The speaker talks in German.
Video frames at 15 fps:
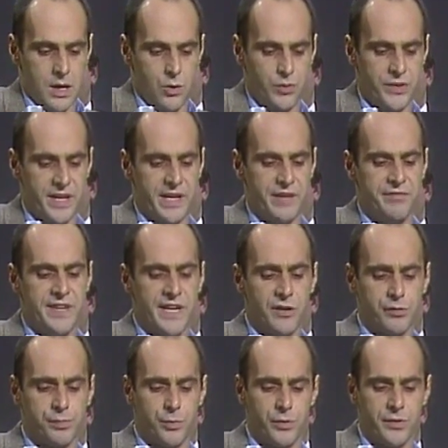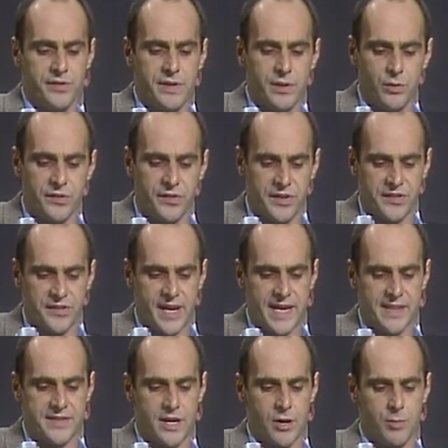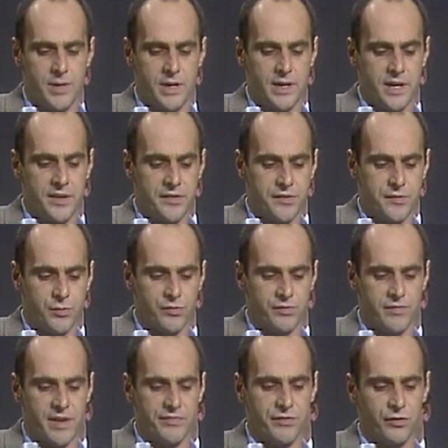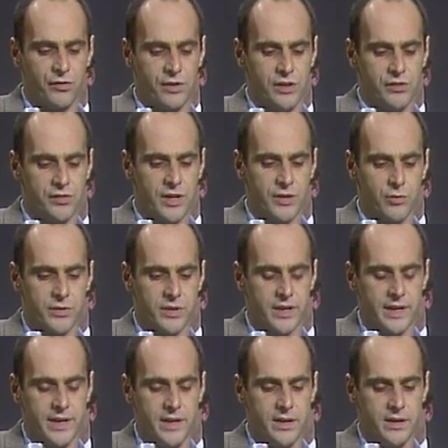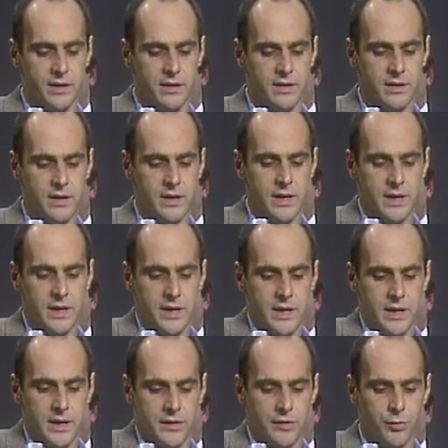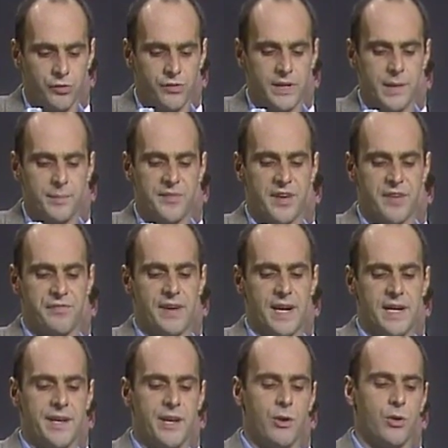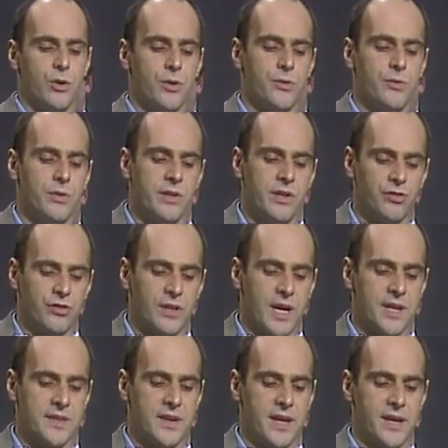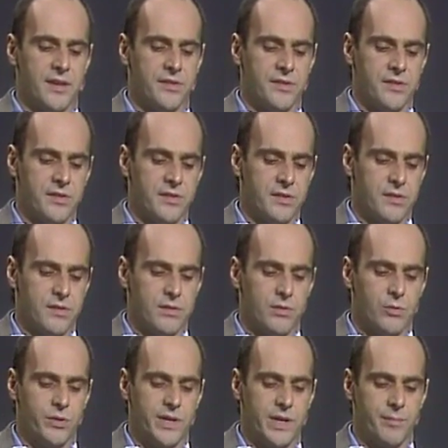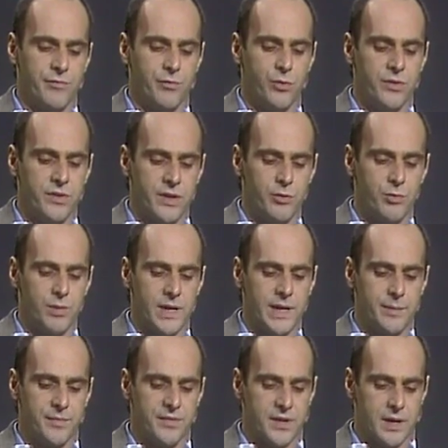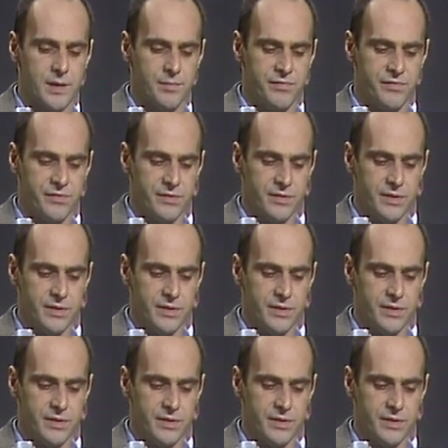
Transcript: Unter den Widersprüchen, die unsere Zeit taumeln lässt zwischen Waffenstillstand und Krieg, zwischen dem Zerfall der Ordnung, die Staat heißt, und ihrem wütenden Überlebenskampf,